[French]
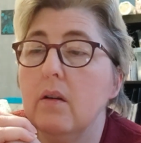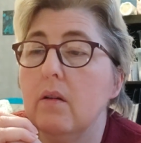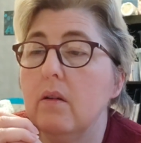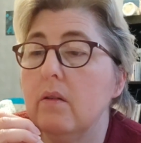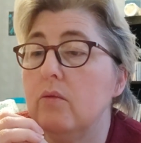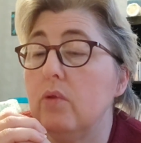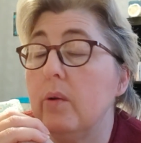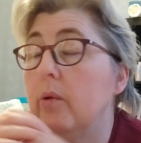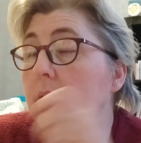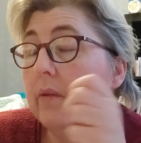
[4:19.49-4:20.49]
ou
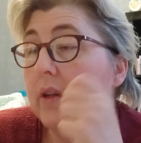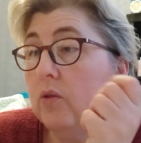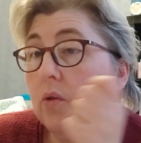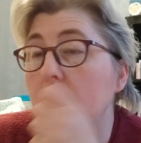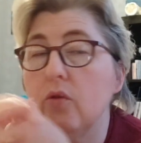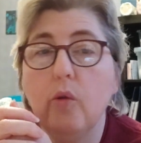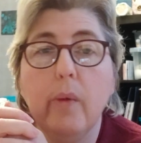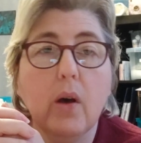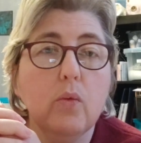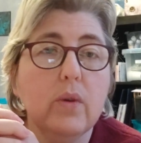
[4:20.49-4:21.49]
avec de l'encre
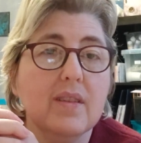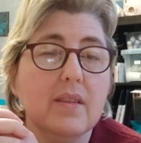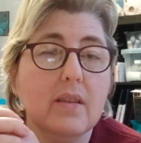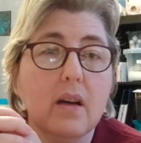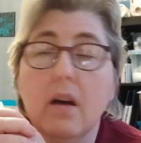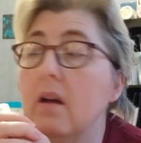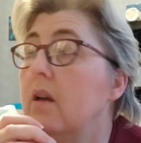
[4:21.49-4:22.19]
marron, etc